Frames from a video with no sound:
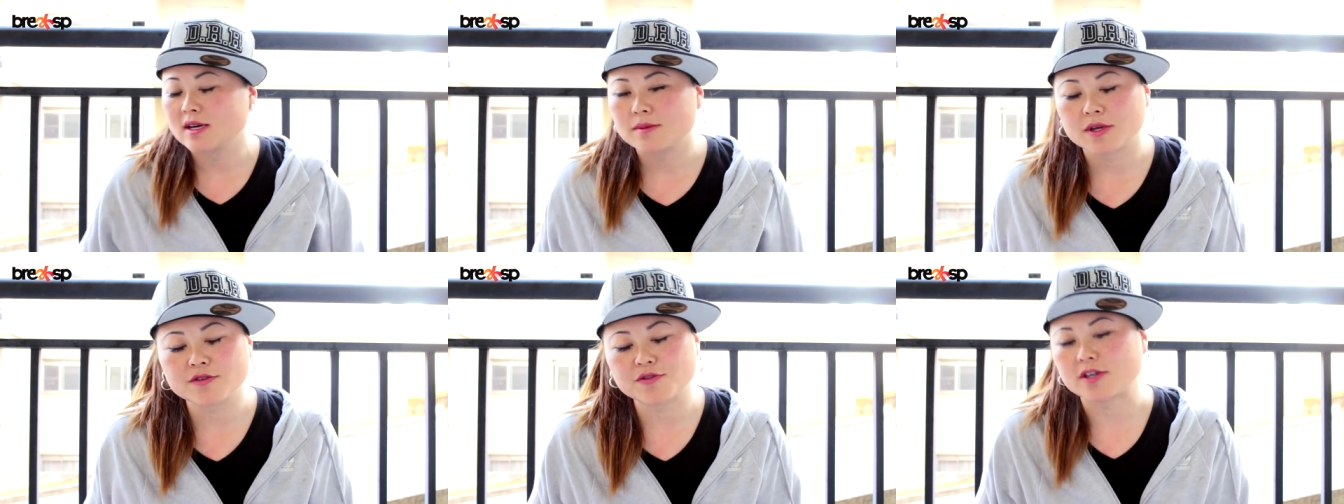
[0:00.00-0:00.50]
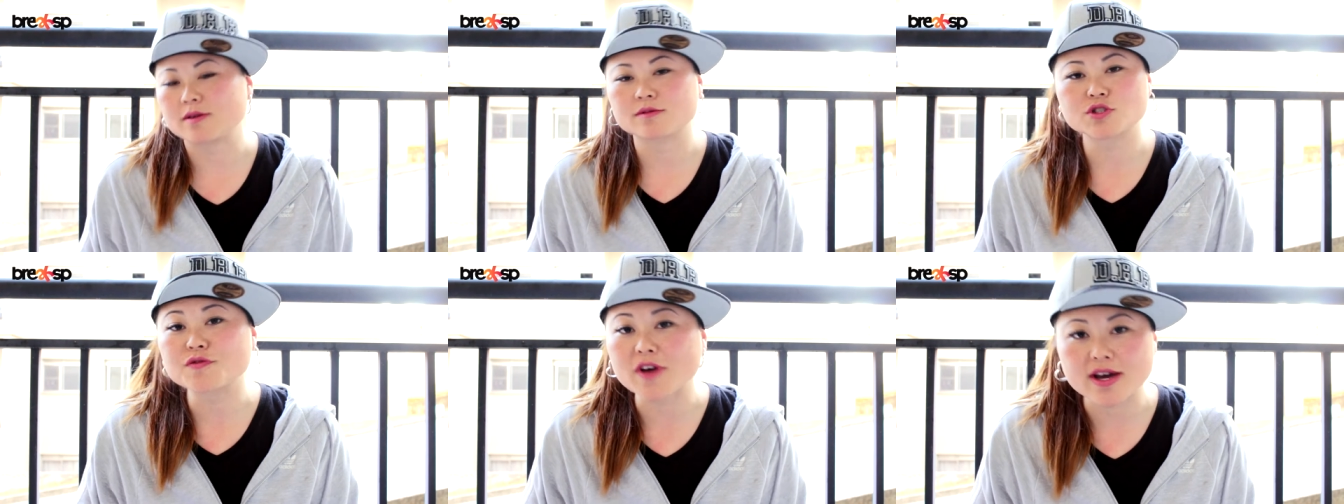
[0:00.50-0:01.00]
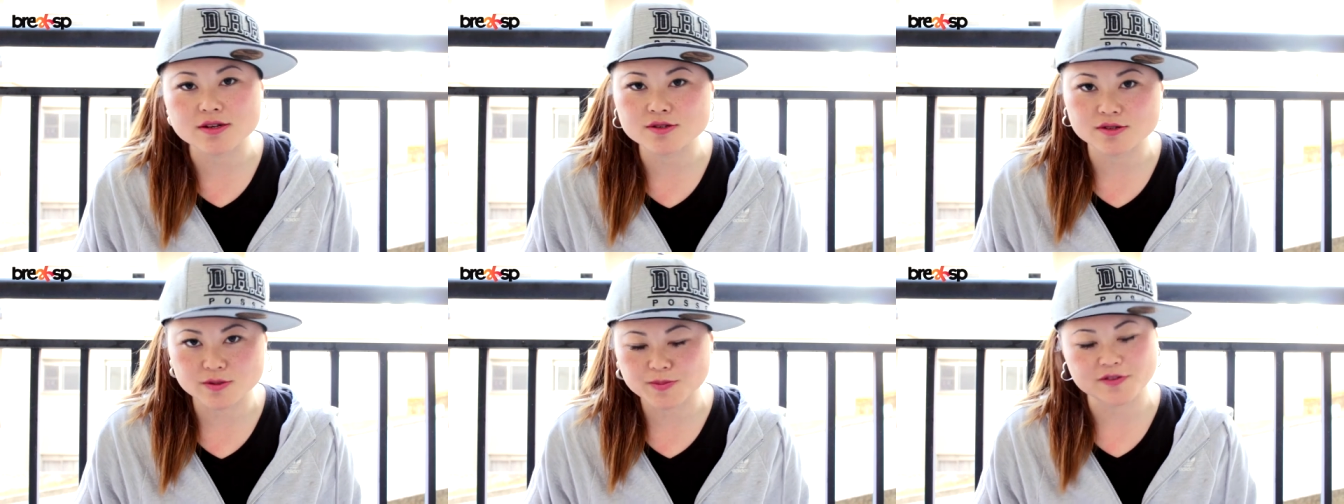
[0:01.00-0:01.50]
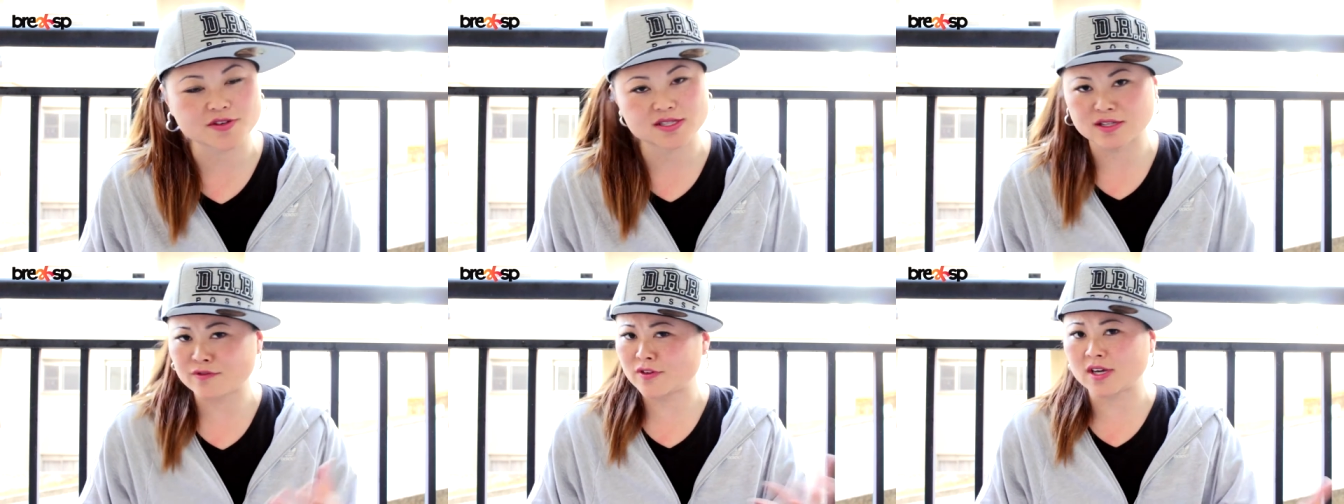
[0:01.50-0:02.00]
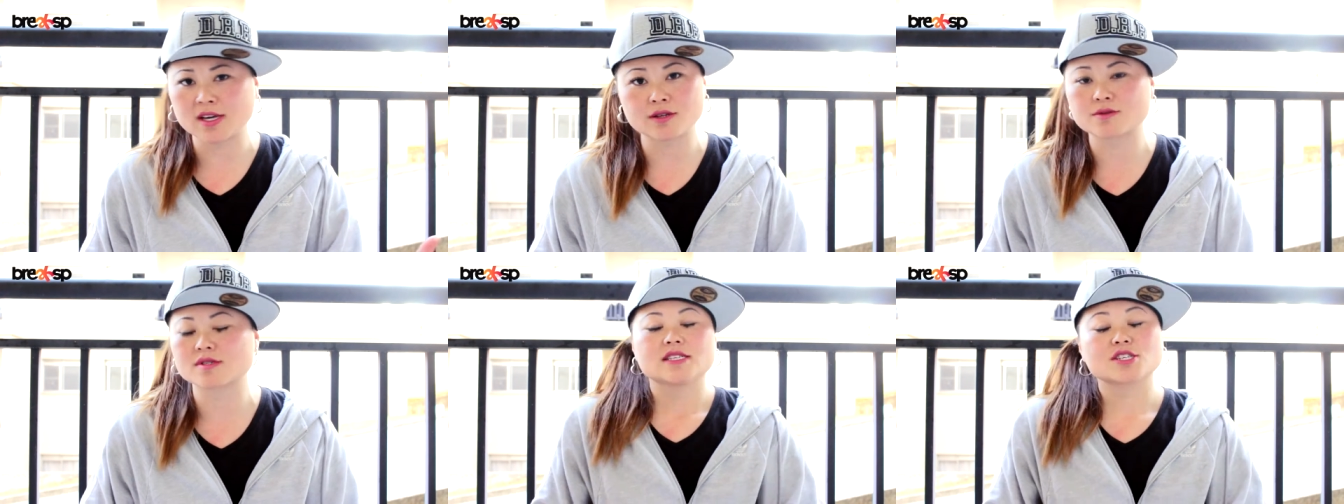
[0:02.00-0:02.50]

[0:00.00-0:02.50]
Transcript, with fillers: enfim, diversos para fazer eventos.